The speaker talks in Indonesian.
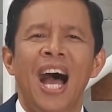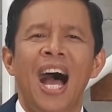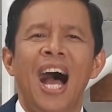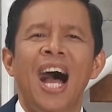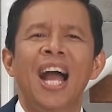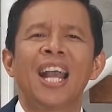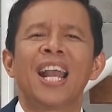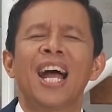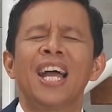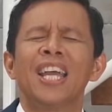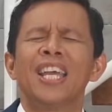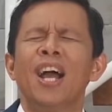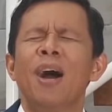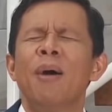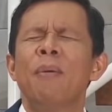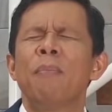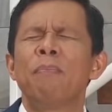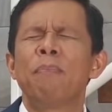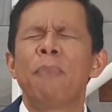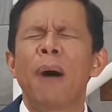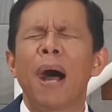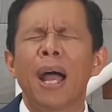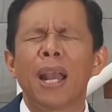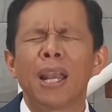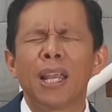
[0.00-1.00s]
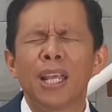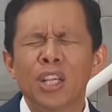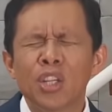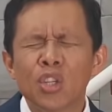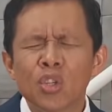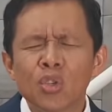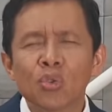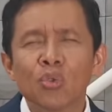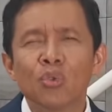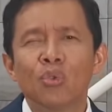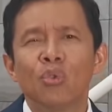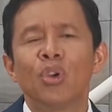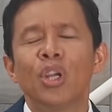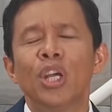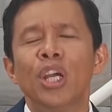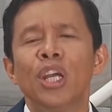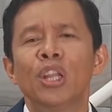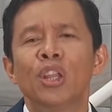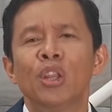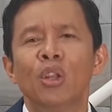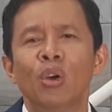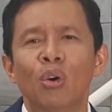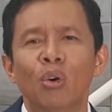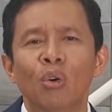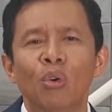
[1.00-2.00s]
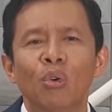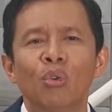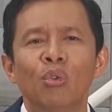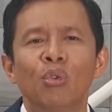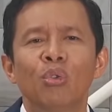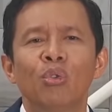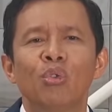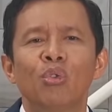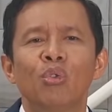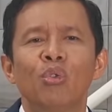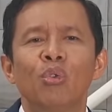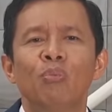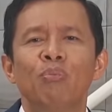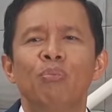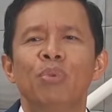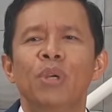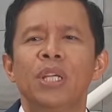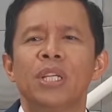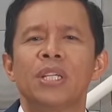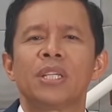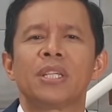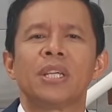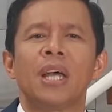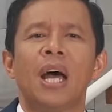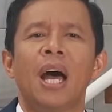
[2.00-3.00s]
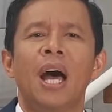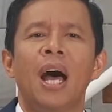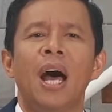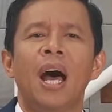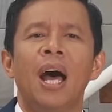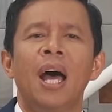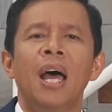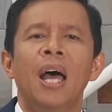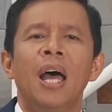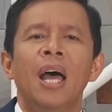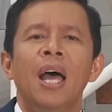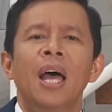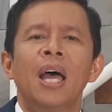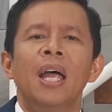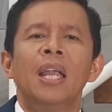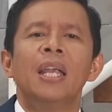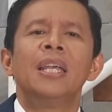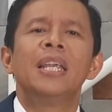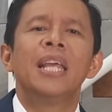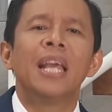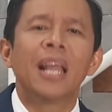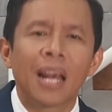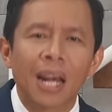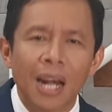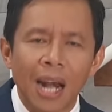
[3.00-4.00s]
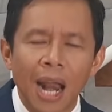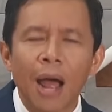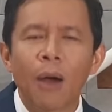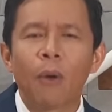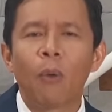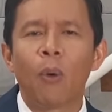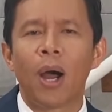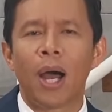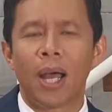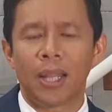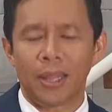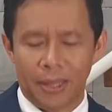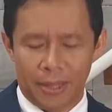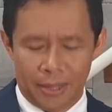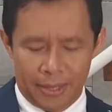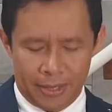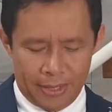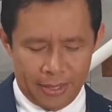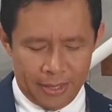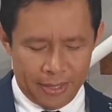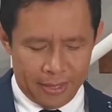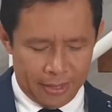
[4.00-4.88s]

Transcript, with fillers: Anak yang paling sulit untuk bisa dirawat?